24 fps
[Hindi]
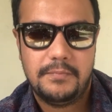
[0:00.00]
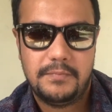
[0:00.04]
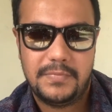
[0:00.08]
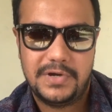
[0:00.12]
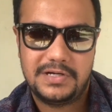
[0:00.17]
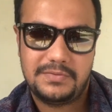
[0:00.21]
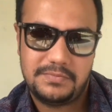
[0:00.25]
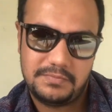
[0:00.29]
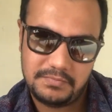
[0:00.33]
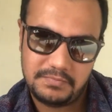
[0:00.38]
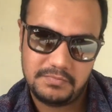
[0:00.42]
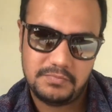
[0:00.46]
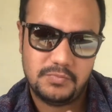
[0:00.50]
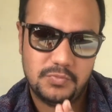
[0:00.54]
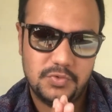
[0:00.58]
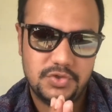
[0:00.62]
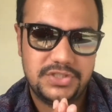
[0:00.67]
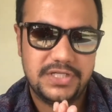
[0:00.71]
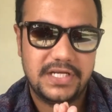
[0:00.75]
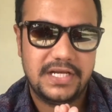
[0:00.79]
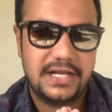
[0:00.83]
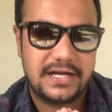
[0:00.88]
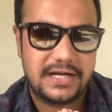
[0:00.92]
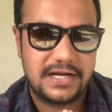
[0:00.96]
बट
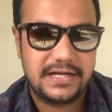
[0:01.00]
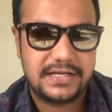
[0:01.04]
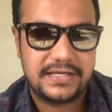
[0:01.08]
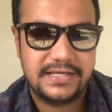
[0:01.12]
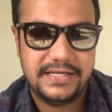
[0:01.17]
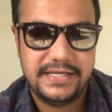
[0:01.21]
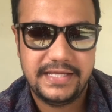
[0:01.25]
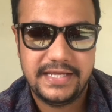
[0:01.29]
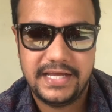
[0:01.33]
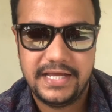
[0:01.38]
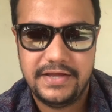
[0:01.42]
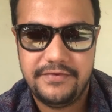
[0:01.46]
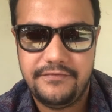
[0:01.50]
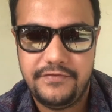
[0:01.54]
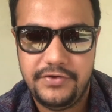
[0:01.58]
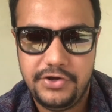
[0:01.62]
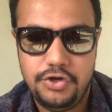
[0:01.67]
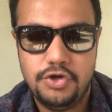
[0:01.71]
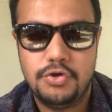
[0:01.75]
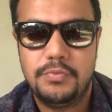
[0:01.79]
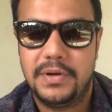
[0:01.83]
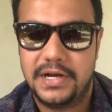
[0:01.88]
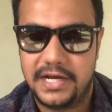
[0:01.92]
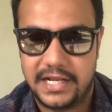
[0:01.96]
मुझे लगा कि ये
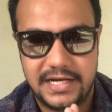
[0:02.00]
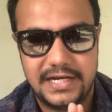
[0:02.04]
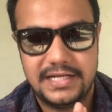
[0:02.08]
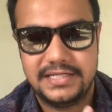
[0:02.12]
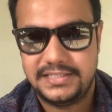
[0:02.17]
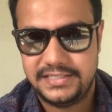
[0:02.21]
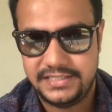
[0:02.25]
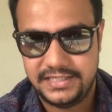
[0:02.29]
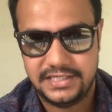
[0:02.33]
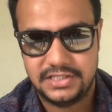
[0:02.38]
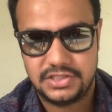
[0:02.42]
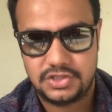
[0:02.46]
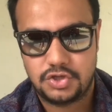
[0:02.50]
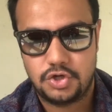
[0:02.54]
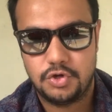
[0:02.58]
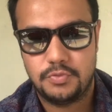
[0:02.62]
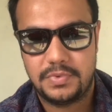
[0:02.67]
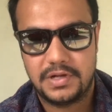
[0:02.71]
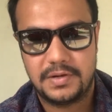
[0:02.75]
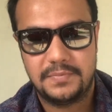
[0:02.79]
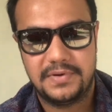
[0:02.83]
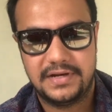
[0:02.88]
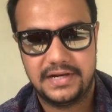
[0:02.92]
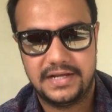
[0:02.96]
वीडियो बनाना चाहिए इसके
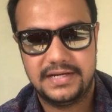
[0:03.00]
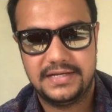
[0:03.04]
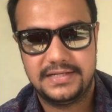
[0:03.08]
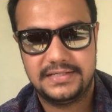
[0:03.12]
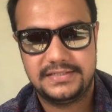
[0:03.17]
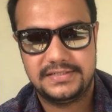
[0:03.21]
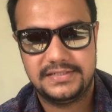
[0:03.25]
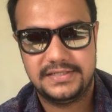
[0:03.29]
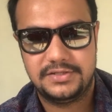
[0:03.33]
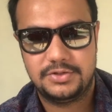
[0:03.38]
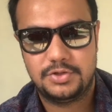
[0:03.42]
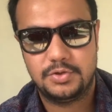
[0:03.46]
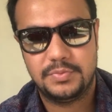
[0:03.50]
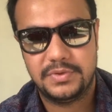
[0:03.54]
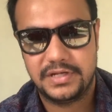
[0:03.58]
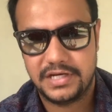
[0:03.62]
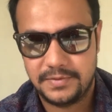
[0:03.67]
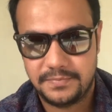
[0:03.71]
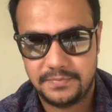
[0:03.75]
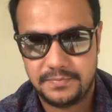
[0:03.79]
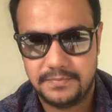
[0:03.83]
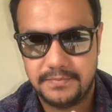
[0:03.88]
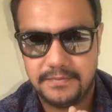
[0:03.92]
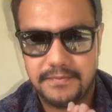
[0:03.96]
ऊपर बनाना चाहिए तो
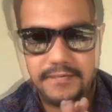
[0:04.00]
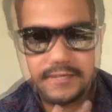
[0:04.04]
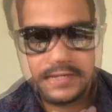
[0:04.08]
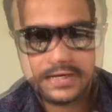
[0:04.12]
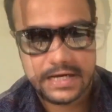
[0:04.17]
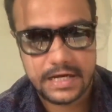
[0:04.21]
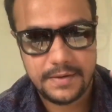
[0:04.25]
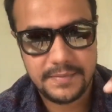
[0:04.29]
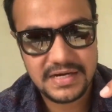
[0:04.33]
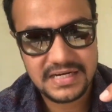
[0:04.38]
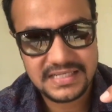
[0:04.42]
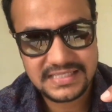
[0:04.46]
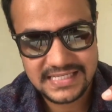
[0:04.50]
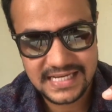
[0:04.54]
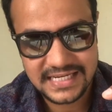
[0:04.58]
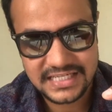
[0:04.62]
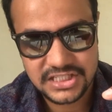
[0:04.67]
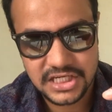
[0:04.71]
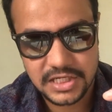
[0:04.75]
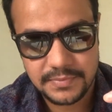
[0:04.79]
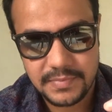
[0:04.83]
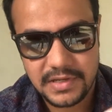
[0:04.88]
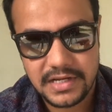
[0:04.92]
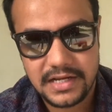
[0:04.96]
मैंने कमेंट
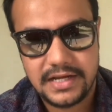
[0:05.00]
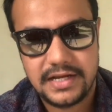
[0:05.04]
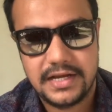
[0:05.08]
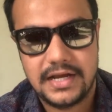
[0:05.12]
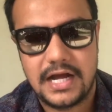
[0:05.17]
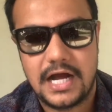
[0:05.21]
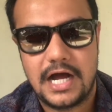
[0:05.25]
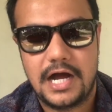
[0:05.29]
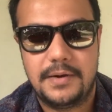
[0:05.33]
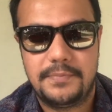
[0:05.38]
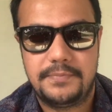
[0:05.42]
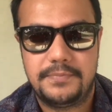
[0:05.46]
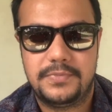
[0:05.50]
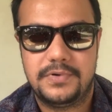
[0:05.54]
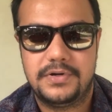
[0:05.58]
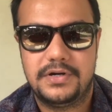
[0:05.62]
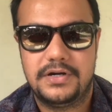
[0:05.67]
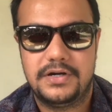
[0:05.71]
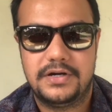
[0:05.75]
सेक्शन में आप